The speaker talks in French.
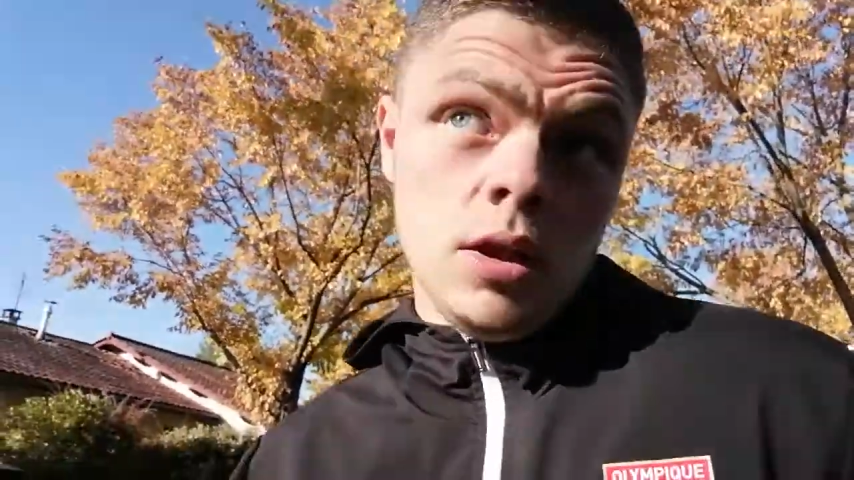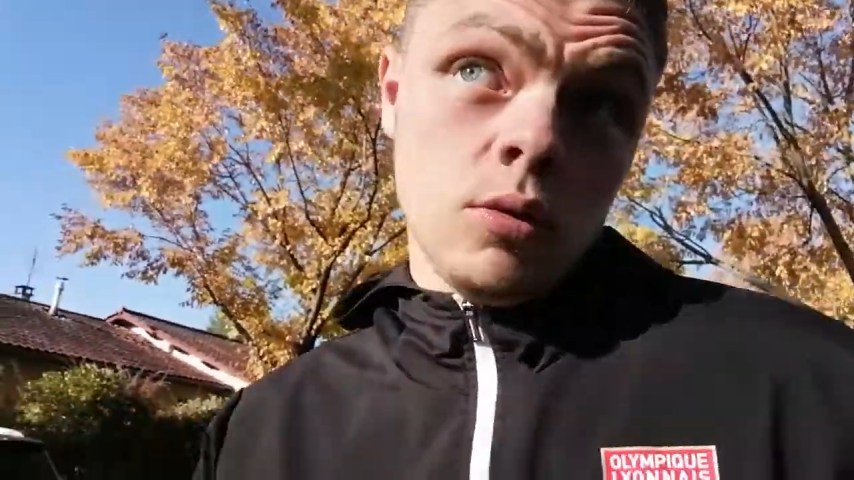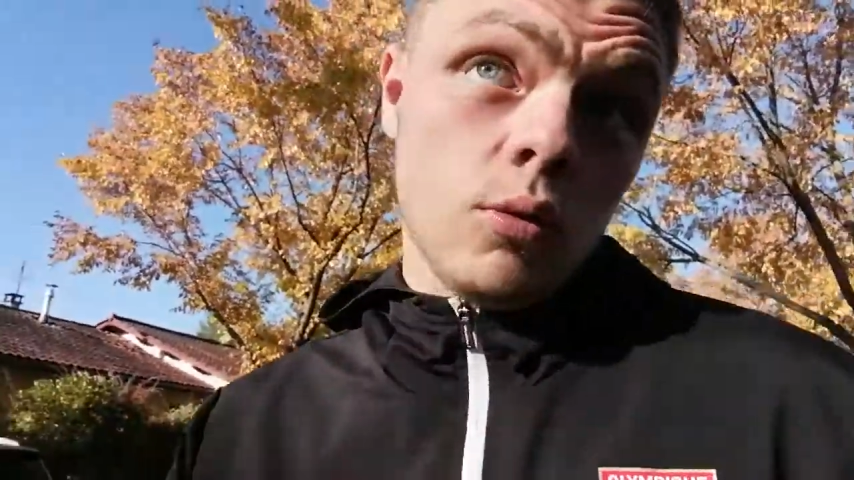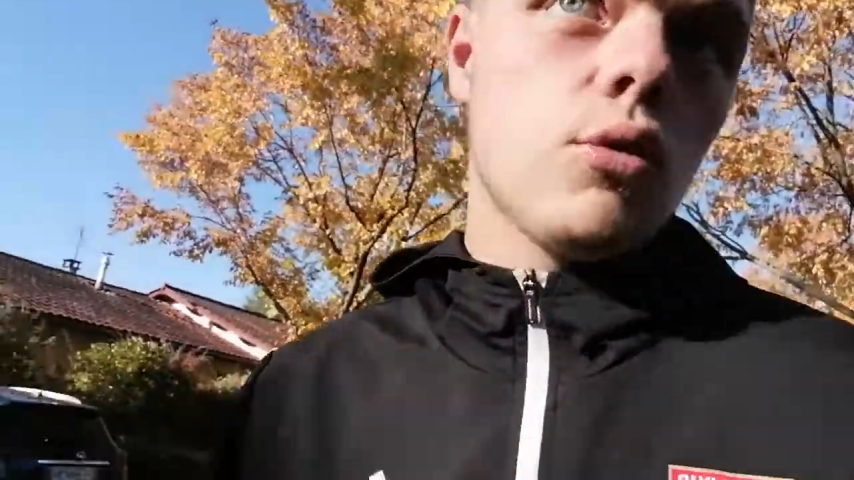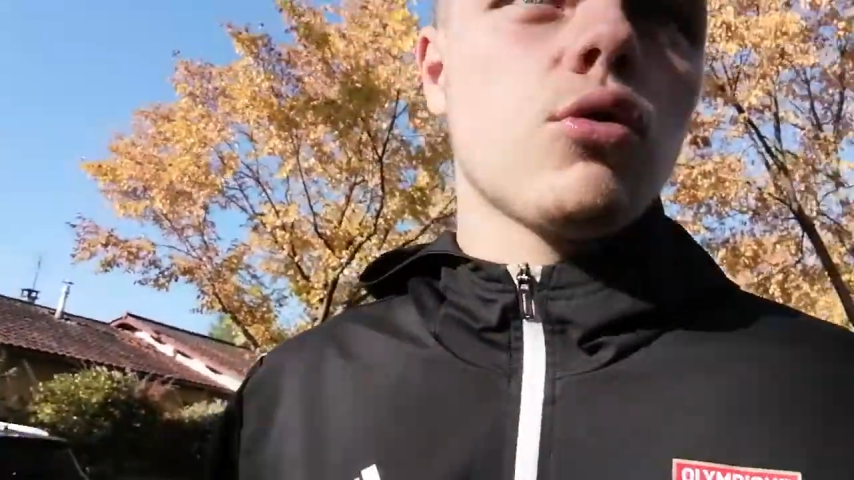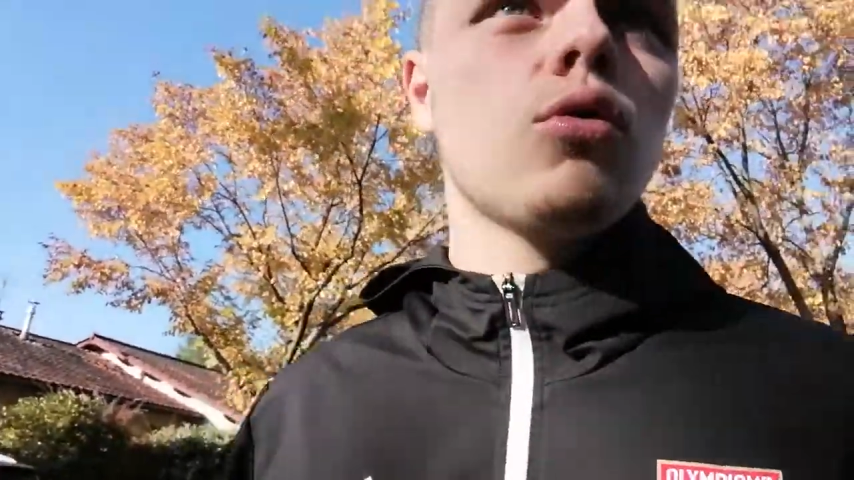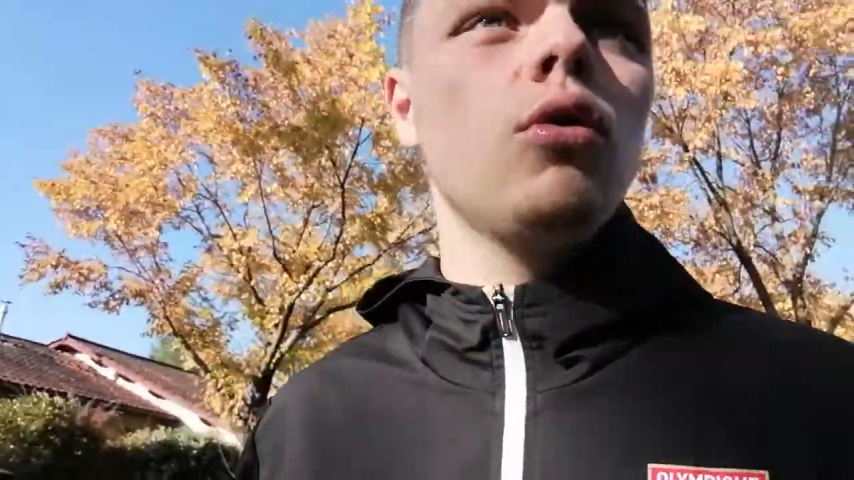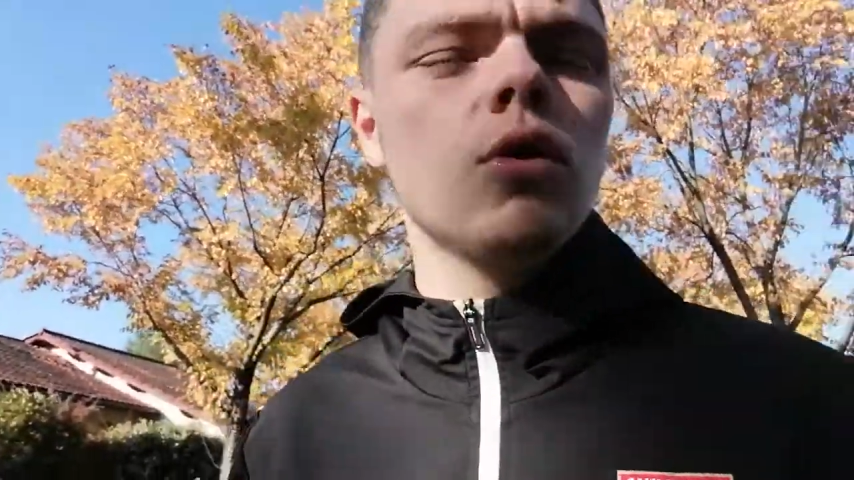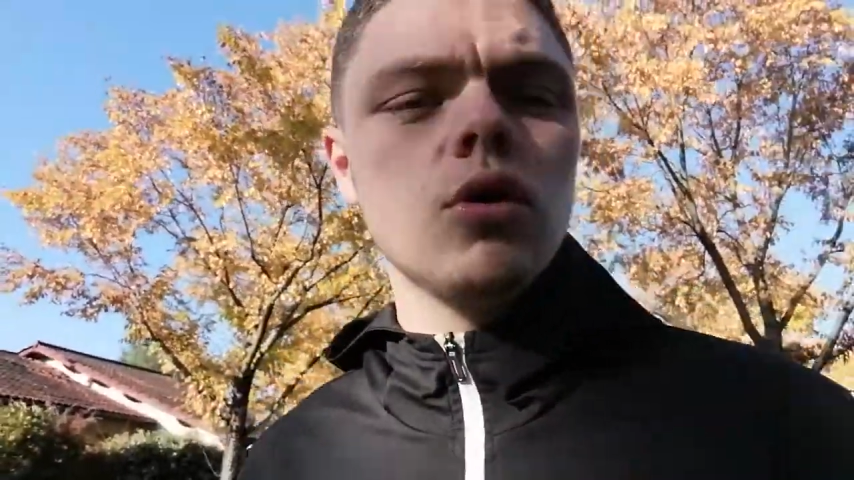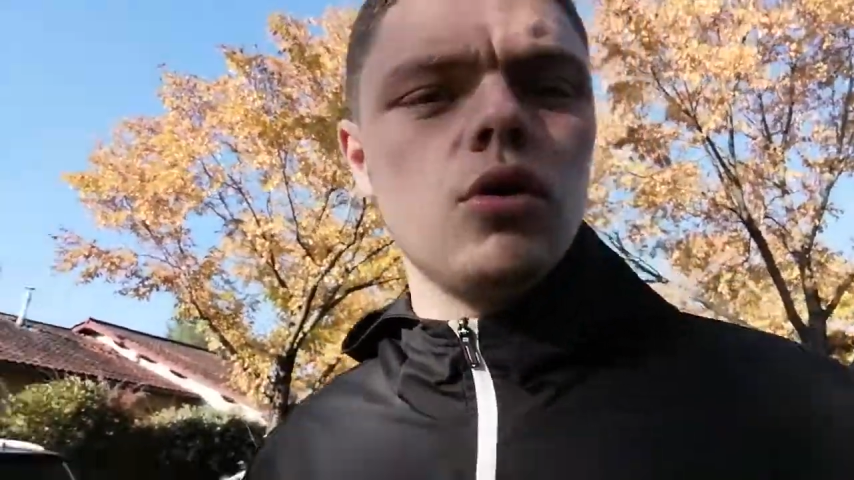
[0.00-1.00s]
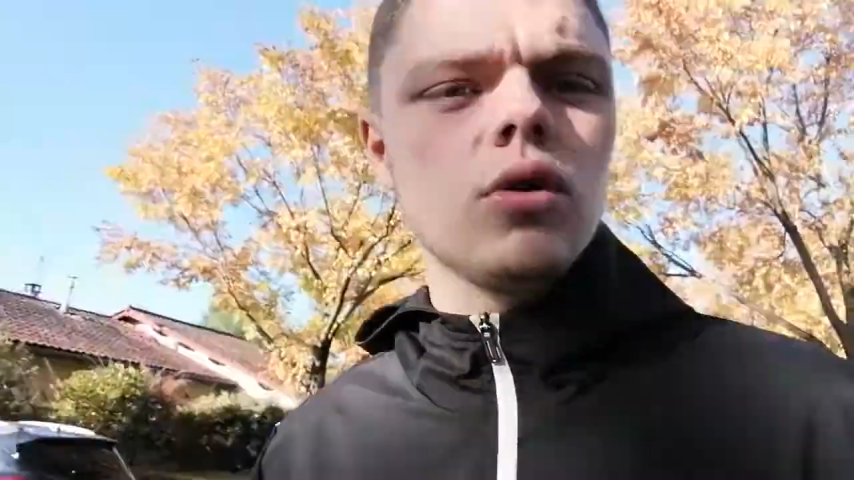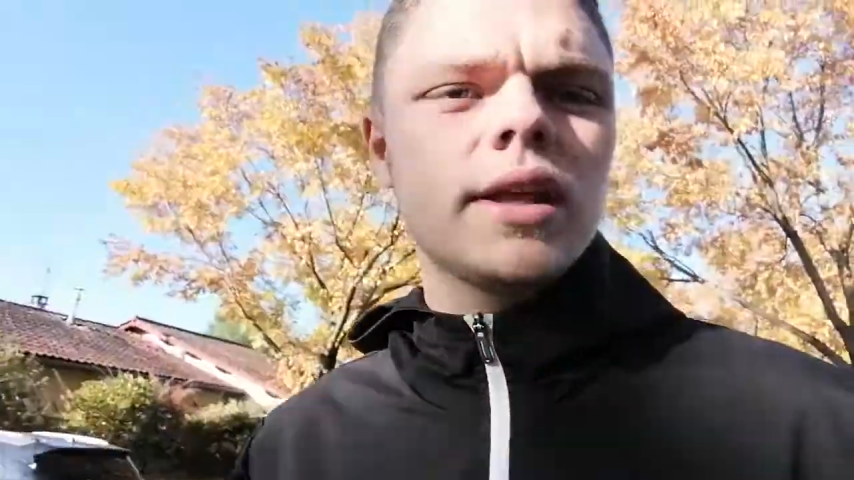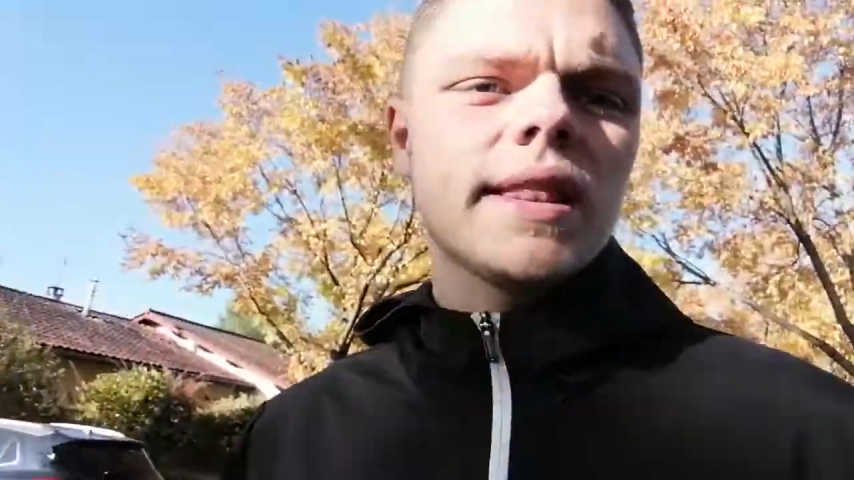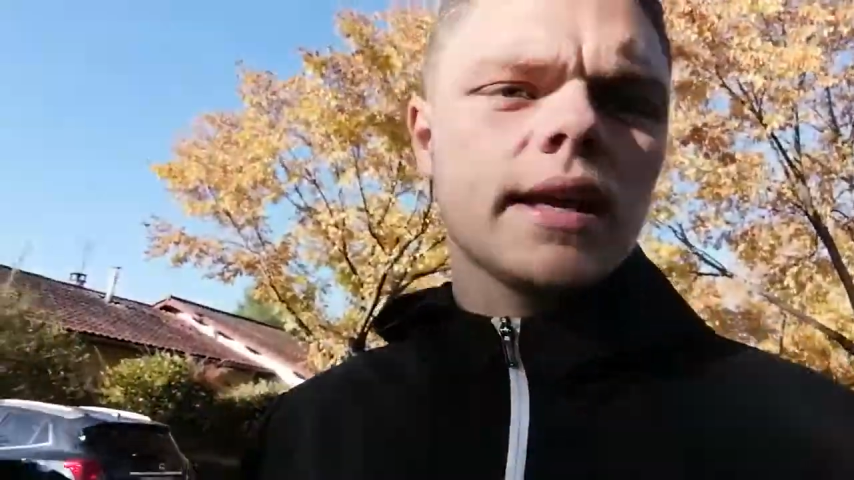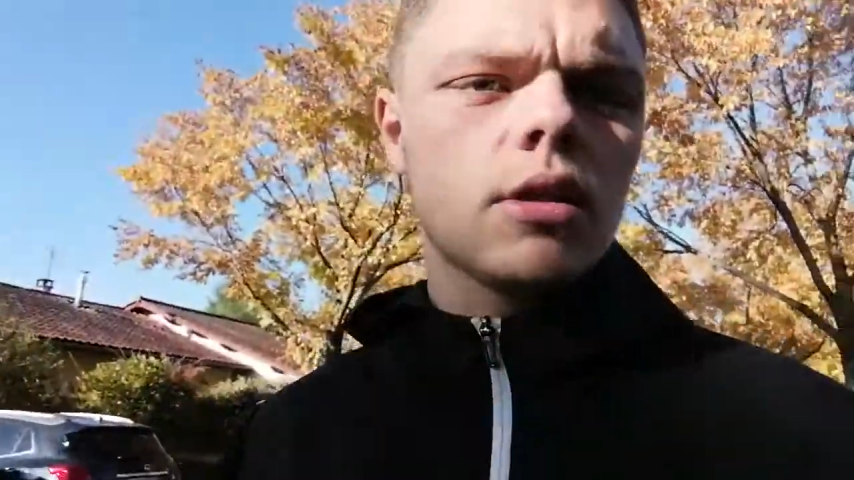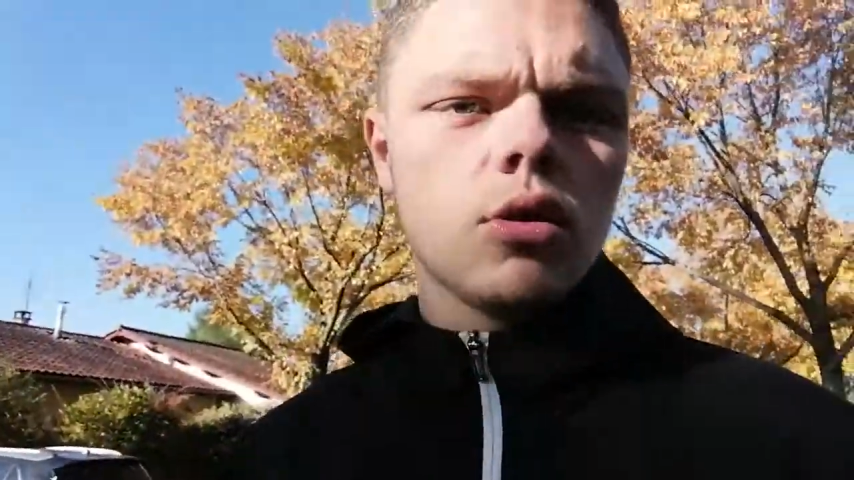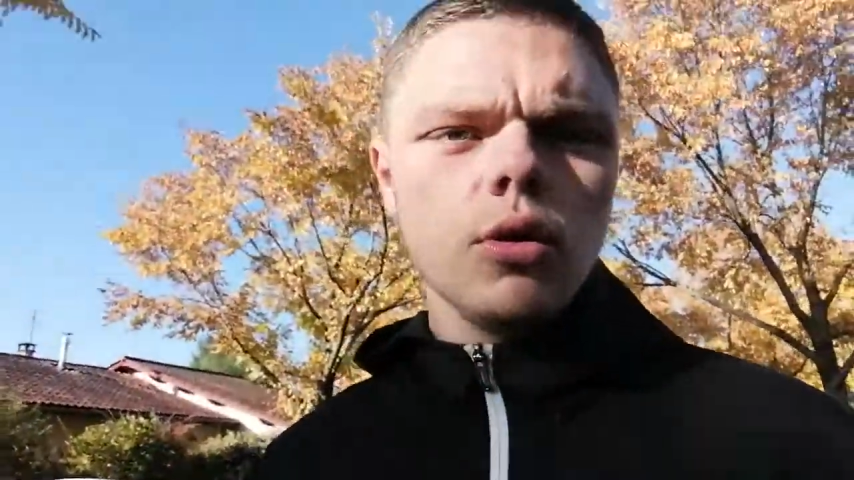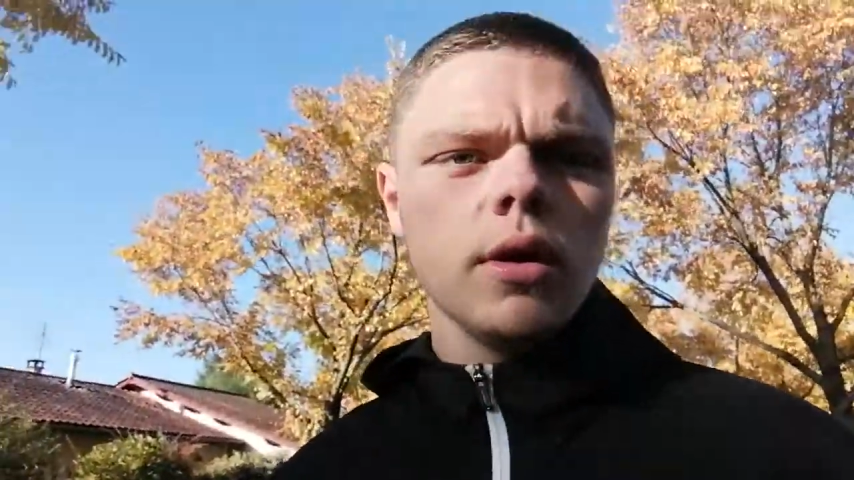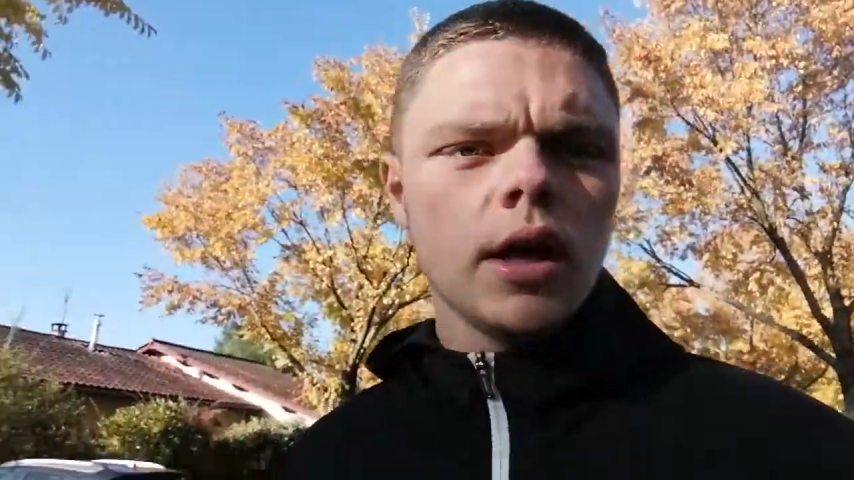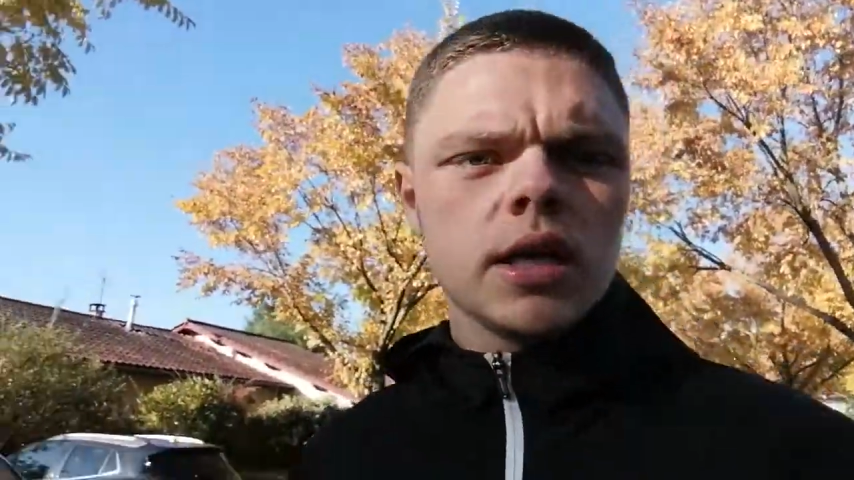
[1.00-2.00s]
Donc du coup le, le 4-4-2,